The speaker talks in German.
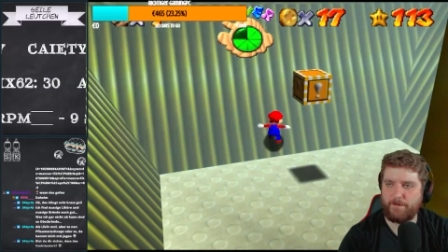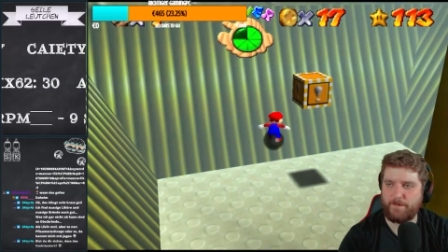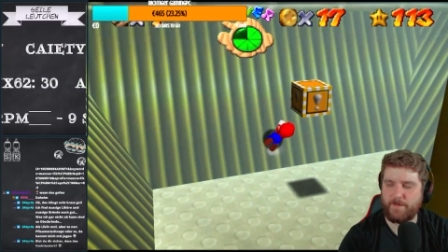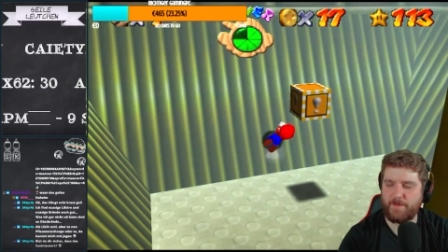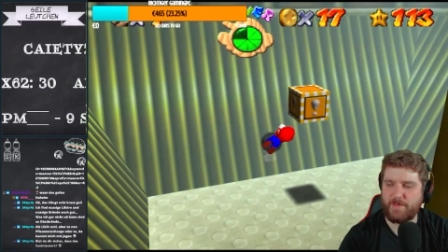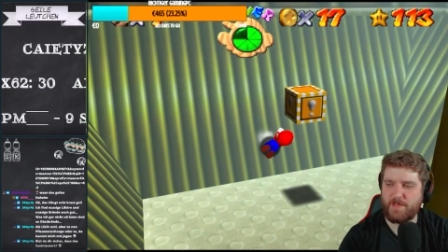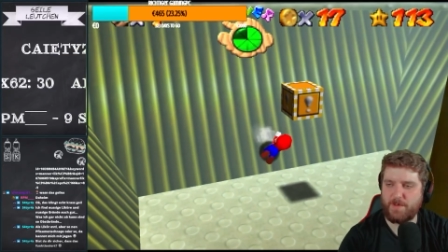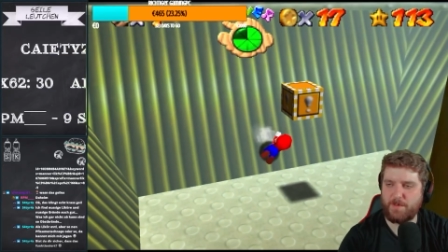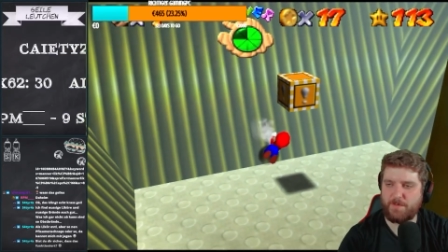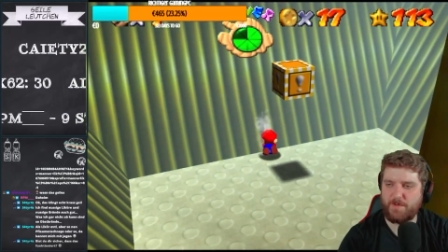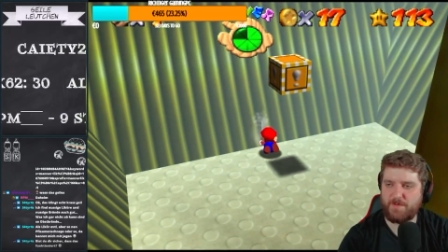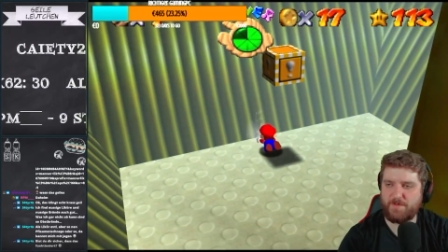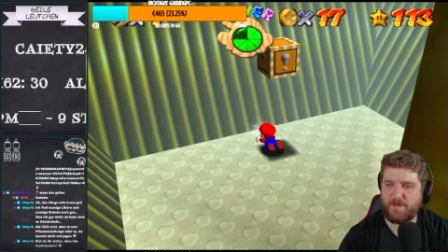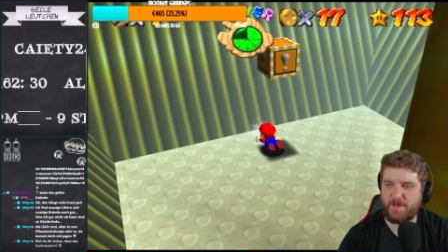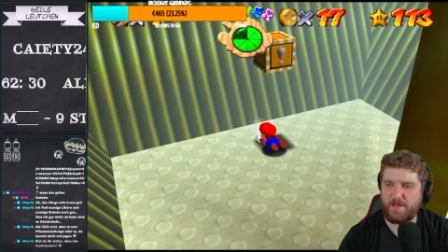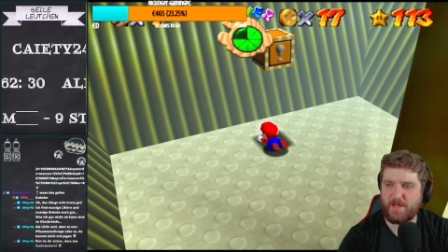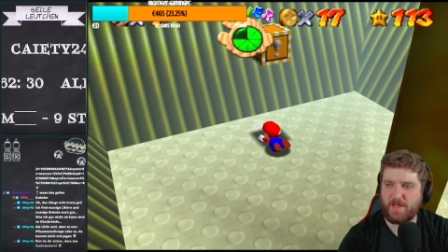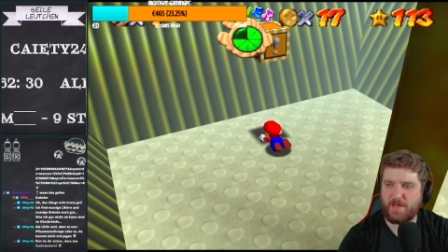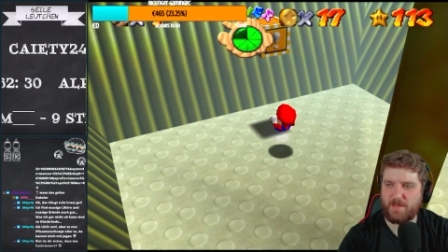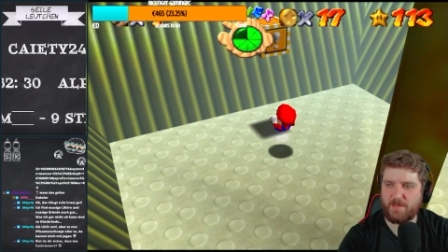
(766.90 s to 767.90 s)
In dem Moment, wenn
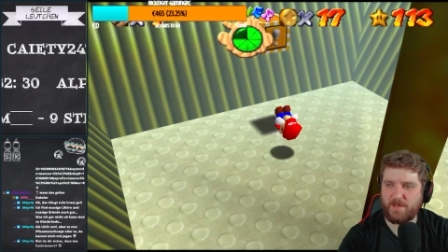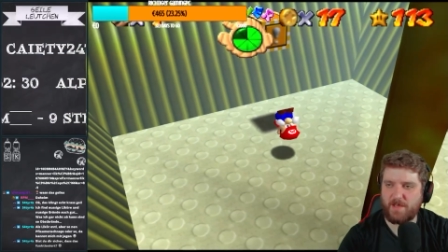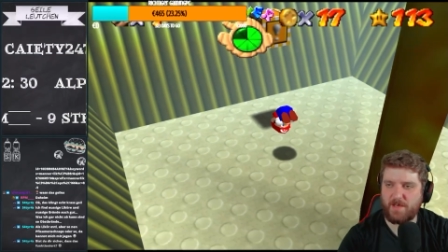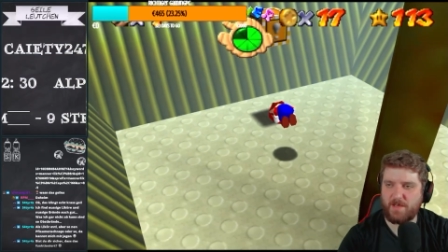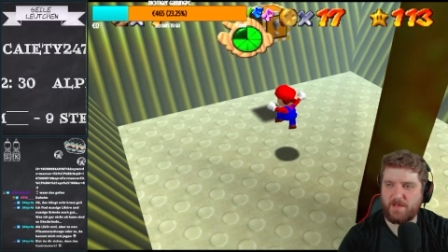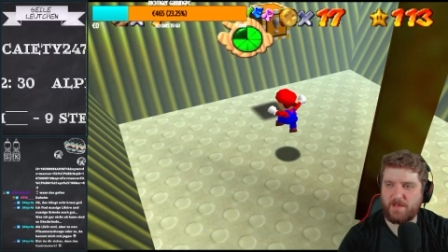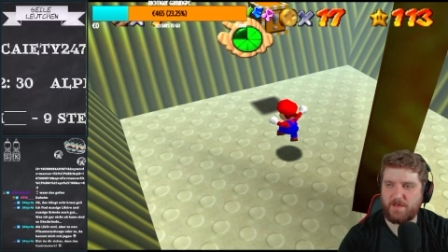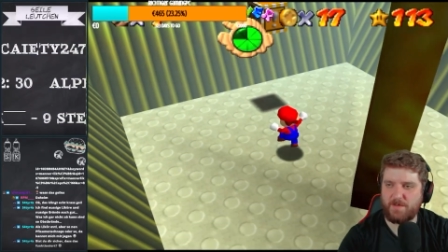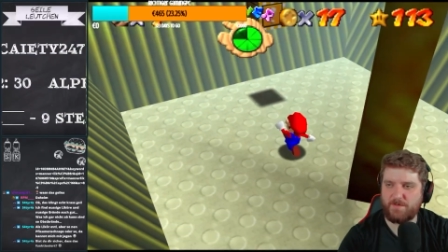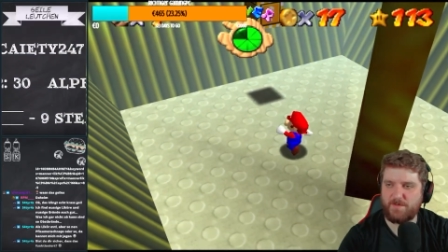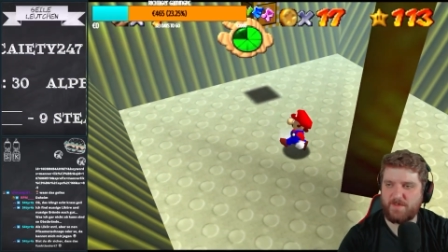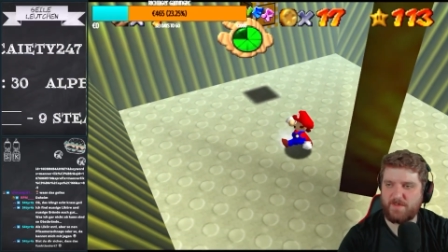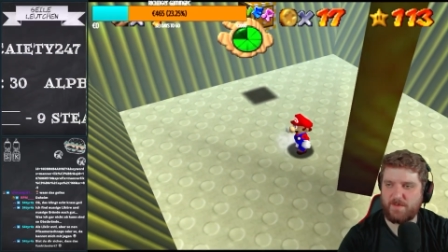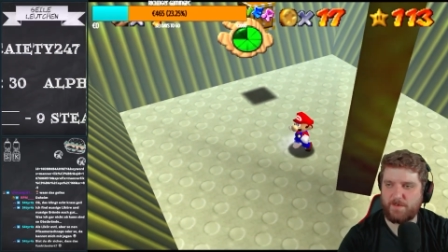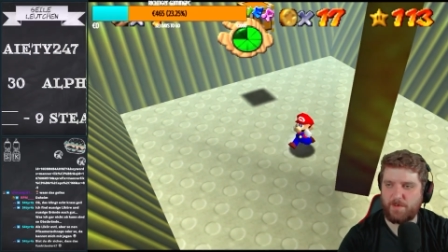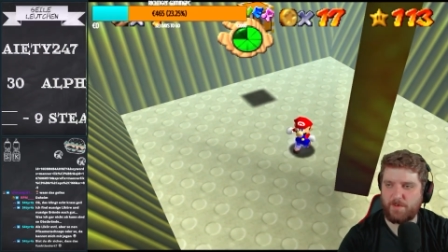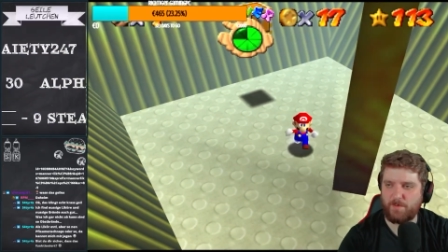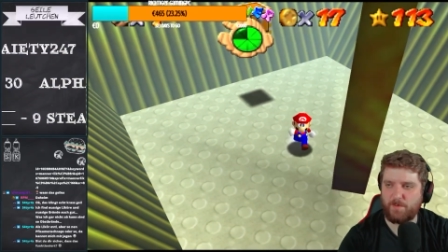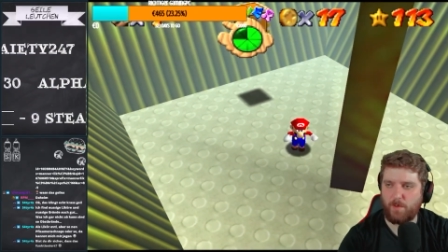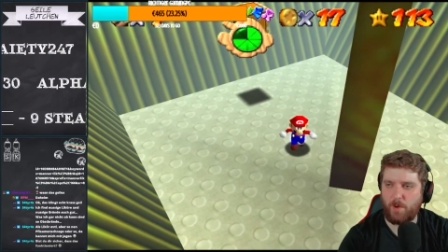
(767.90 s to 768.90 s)
da keine, keine
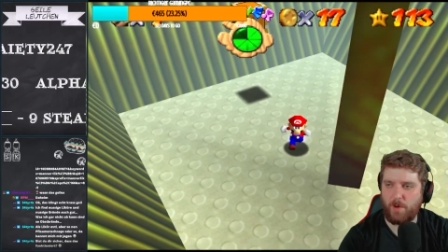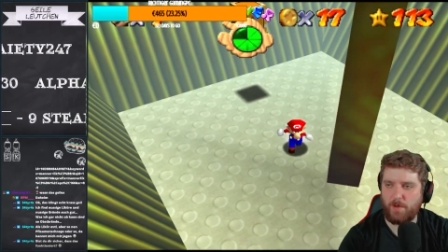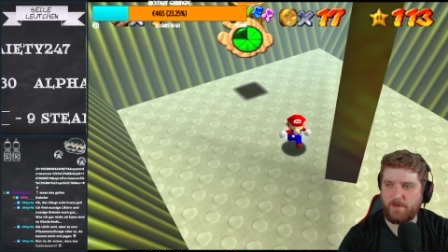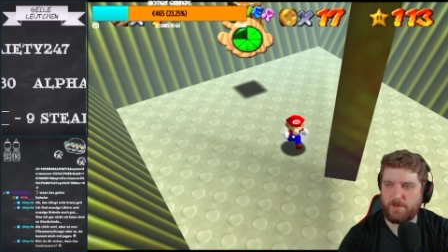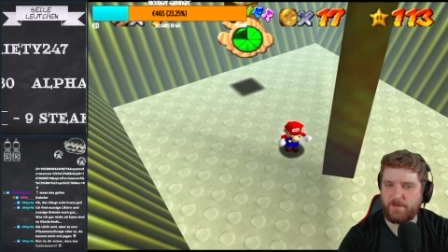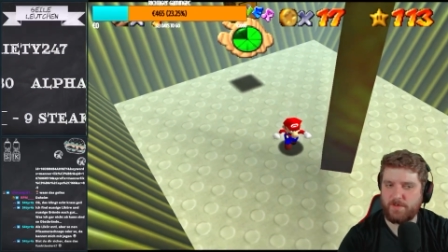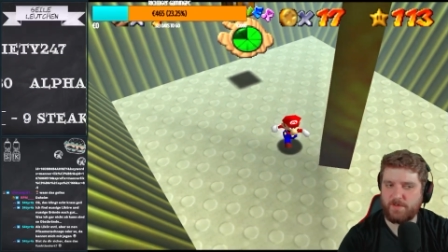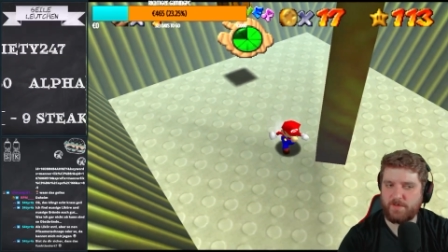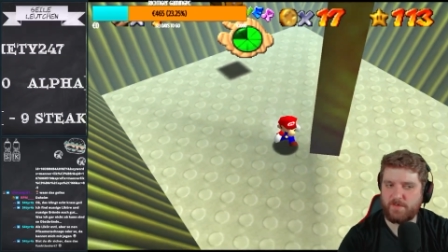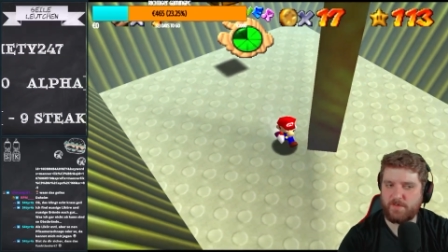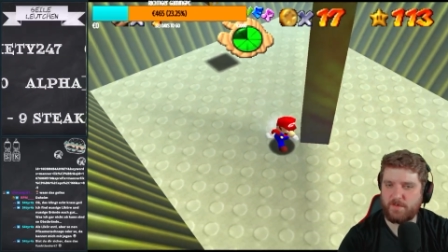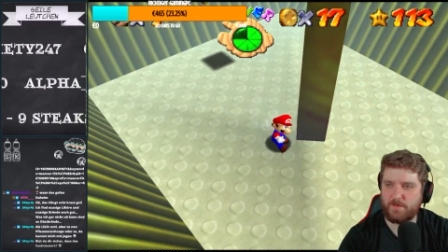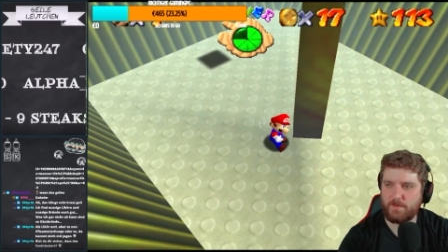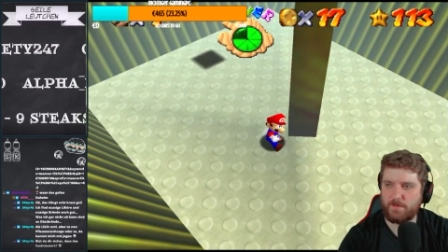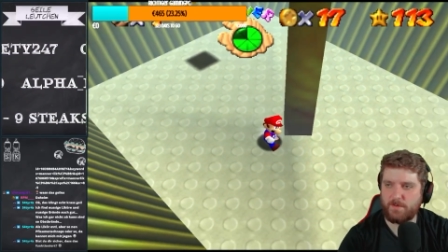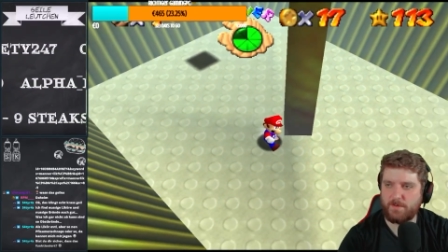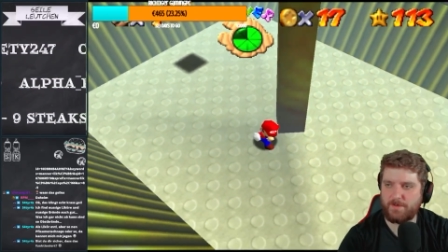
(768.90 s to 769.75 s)
Invisible Wall ist,